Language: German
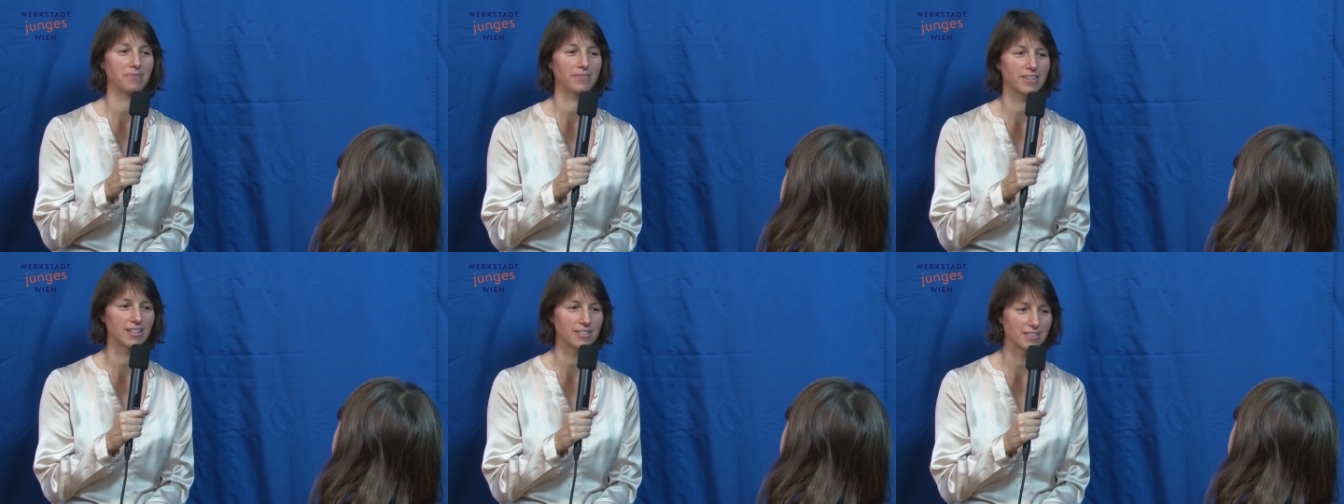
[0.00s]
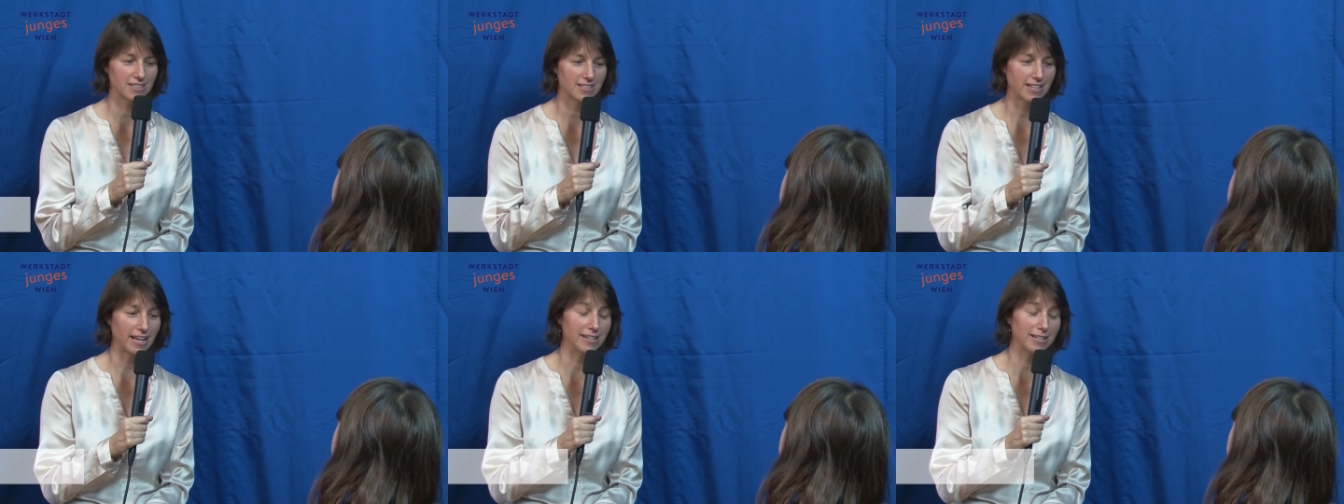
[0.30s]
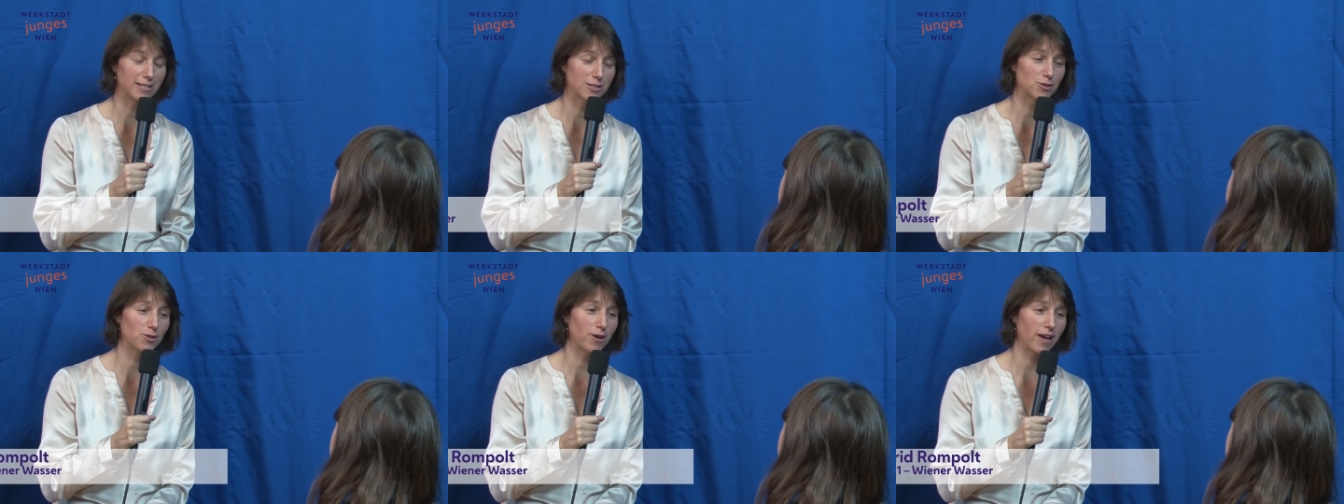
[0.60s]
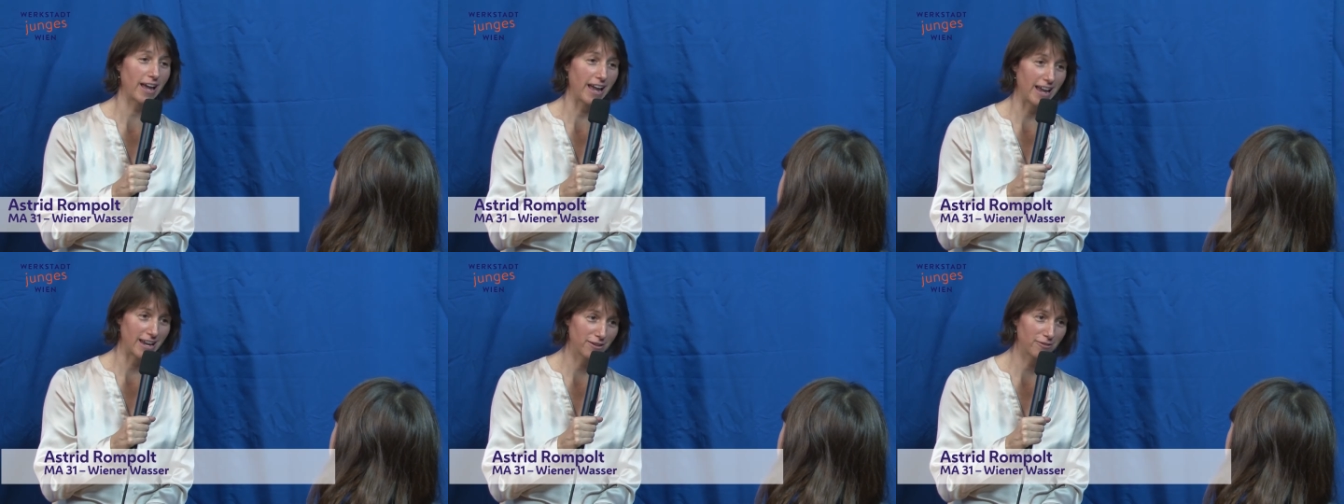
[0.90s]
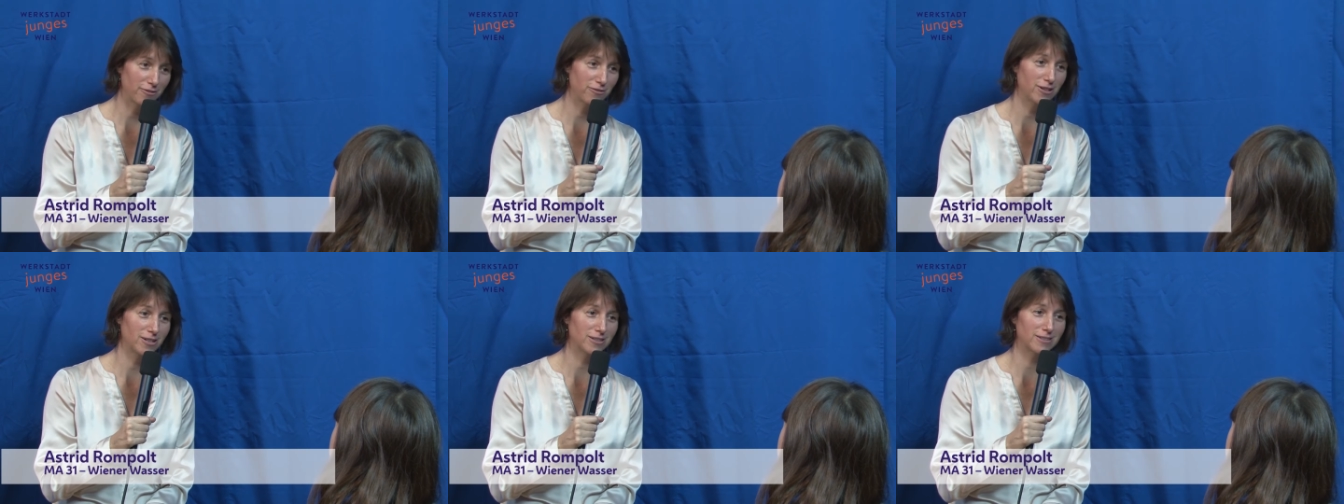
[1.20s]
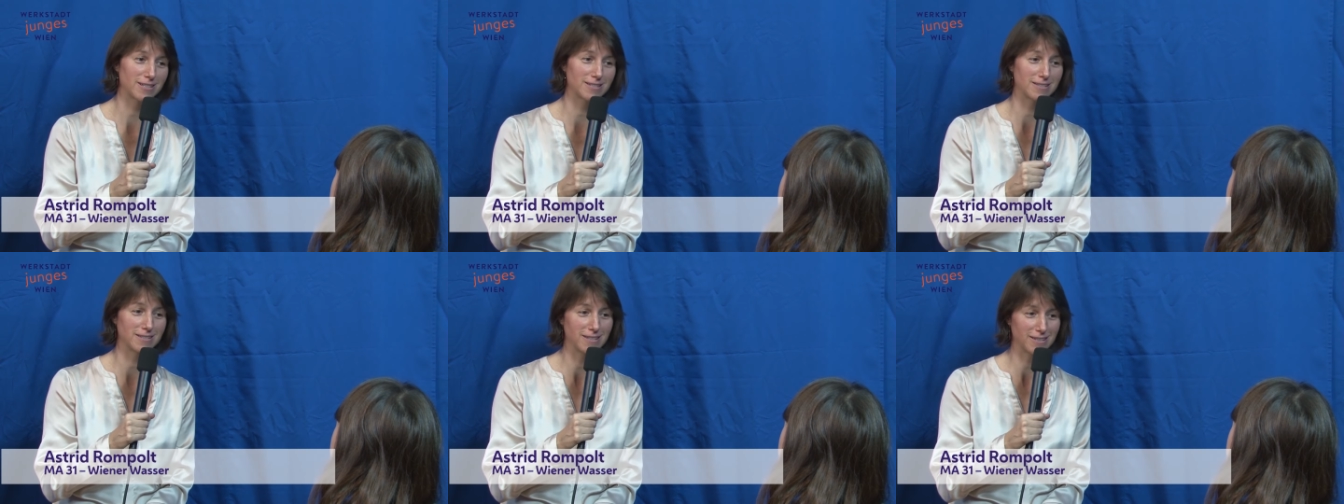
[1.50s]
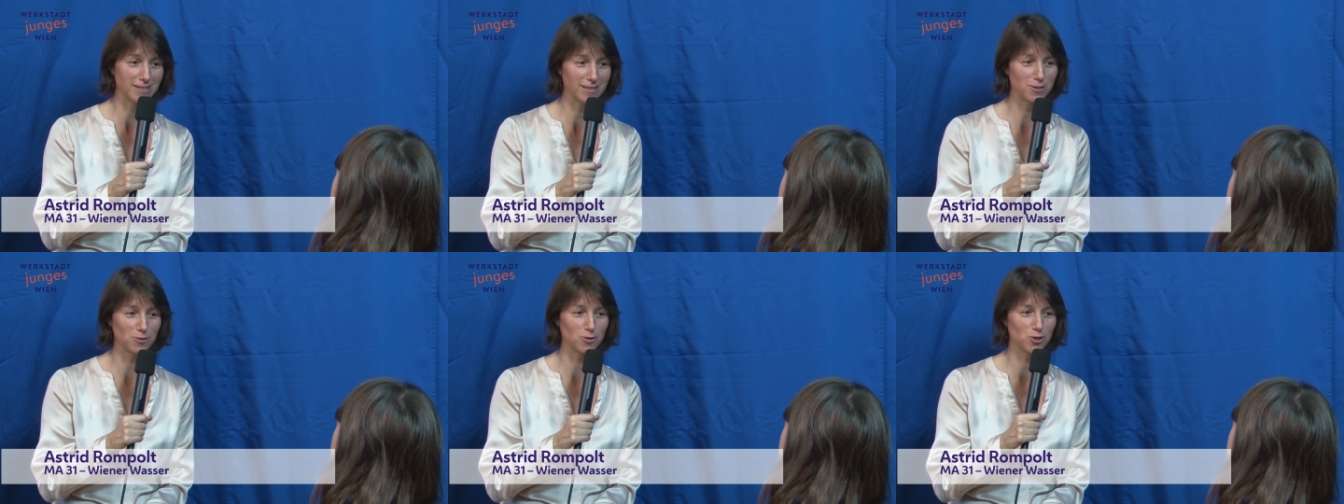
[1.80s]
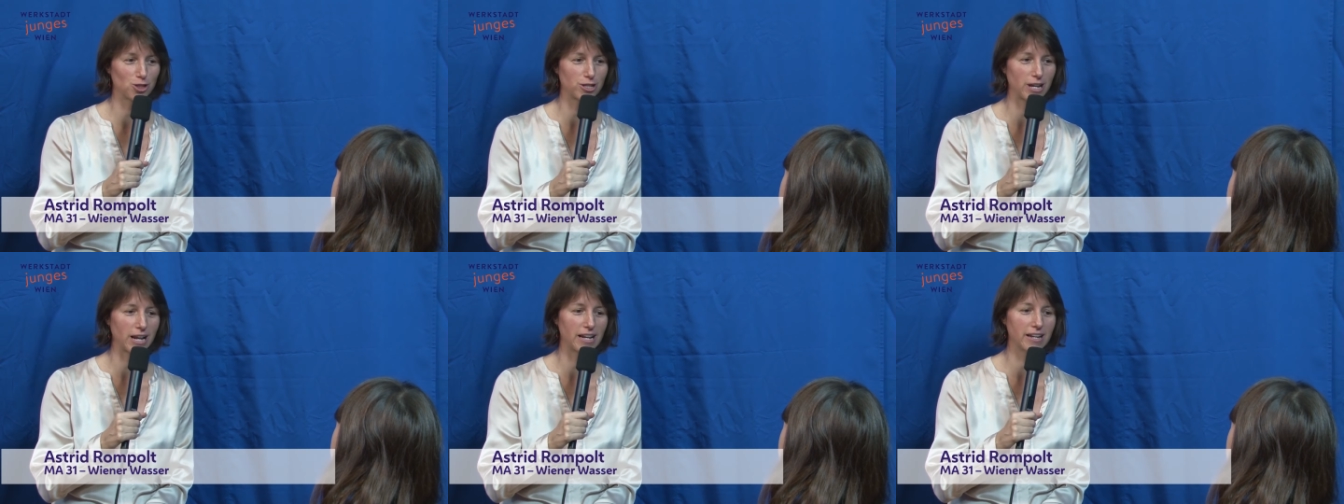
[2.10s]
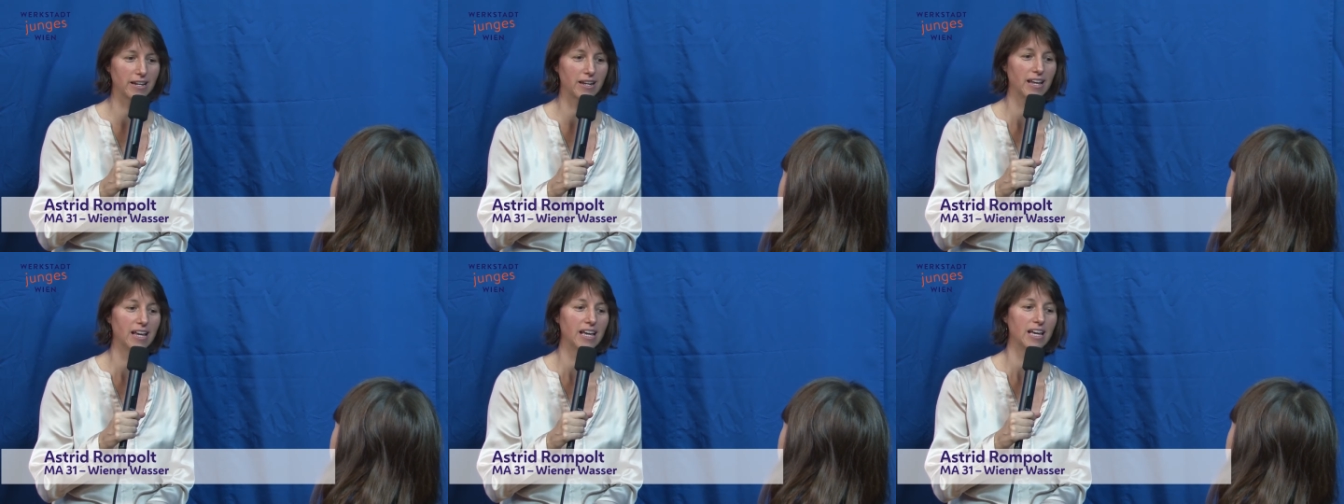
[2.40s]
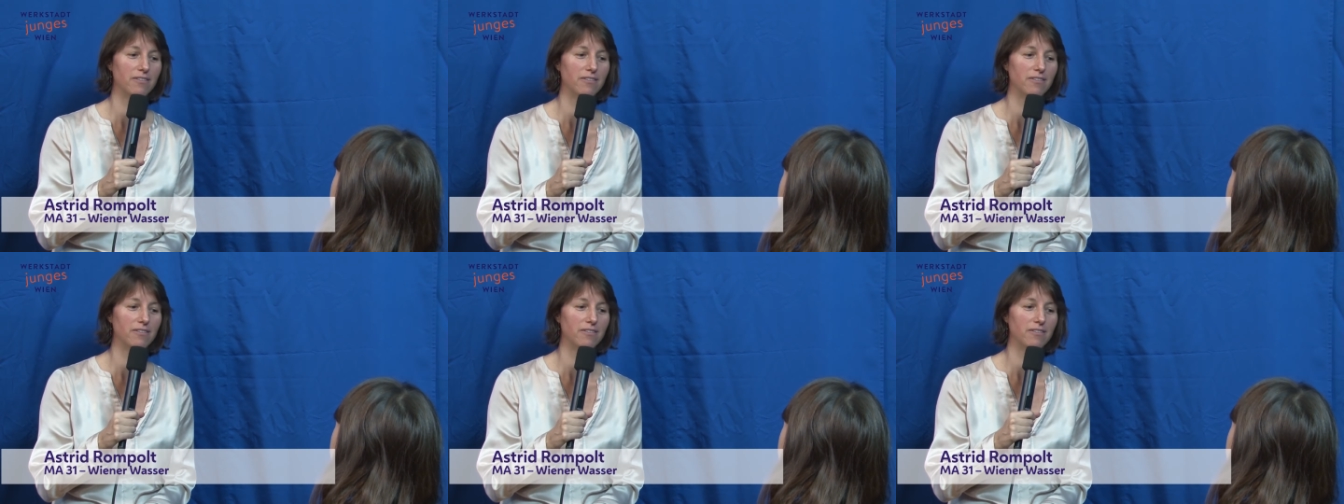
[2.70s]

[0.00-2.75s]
Das ist gar nicht so einfach, das sicherzustellen,